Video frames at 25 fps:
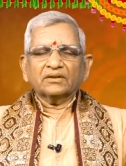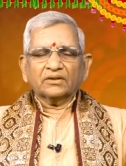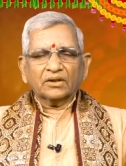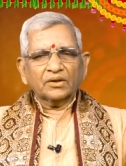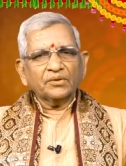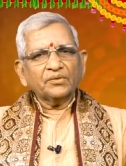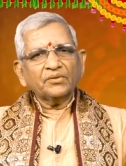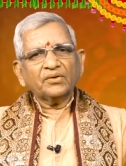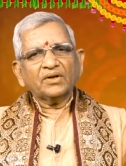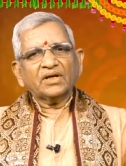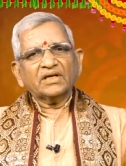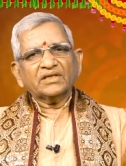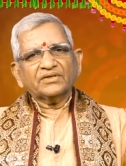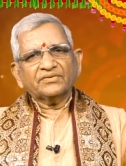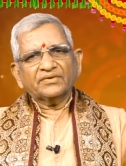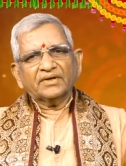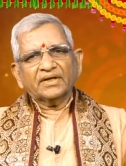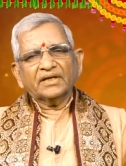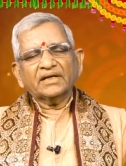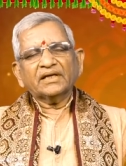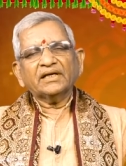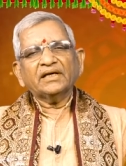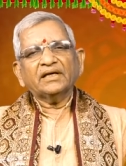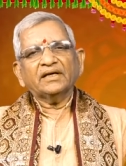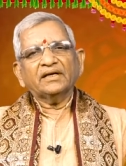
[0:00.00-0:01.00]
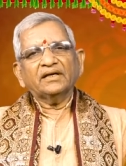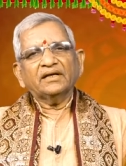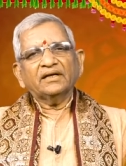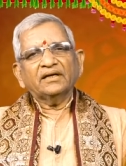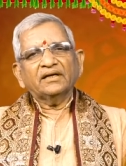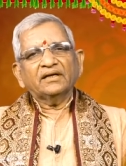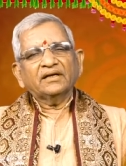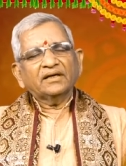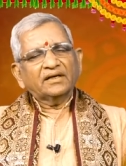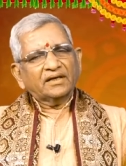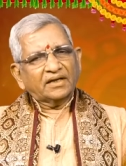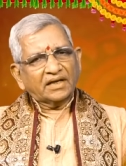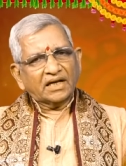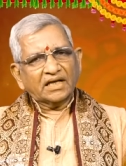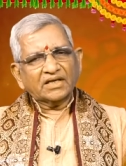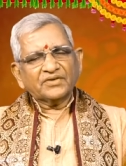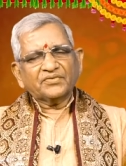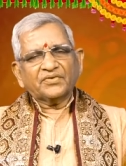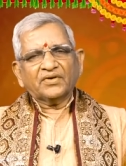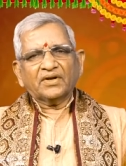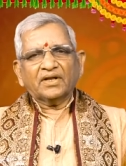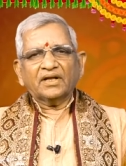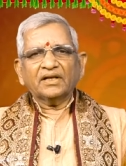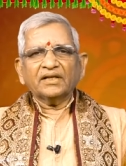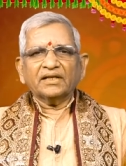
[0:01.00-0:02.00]
ధనురాశి వారికి రాశి
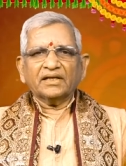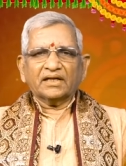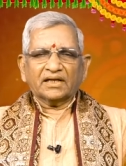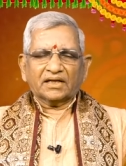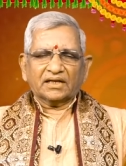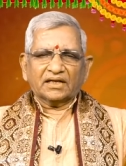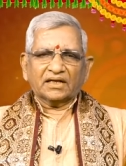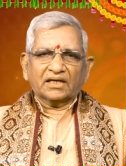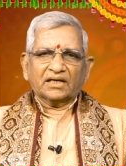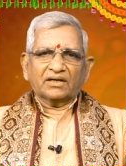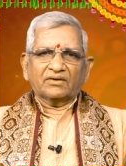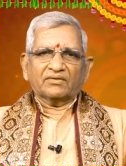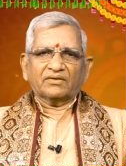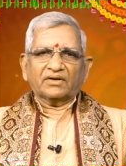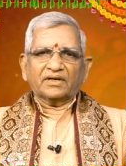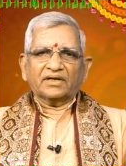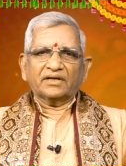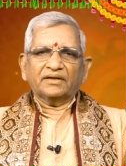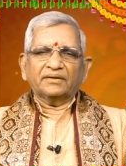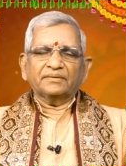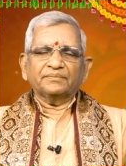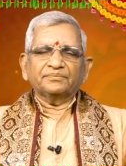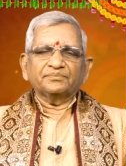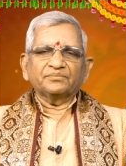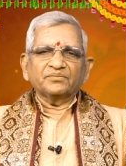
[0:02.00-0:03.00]
ఫలాలు ఈ రకంగా ఉన్నాయి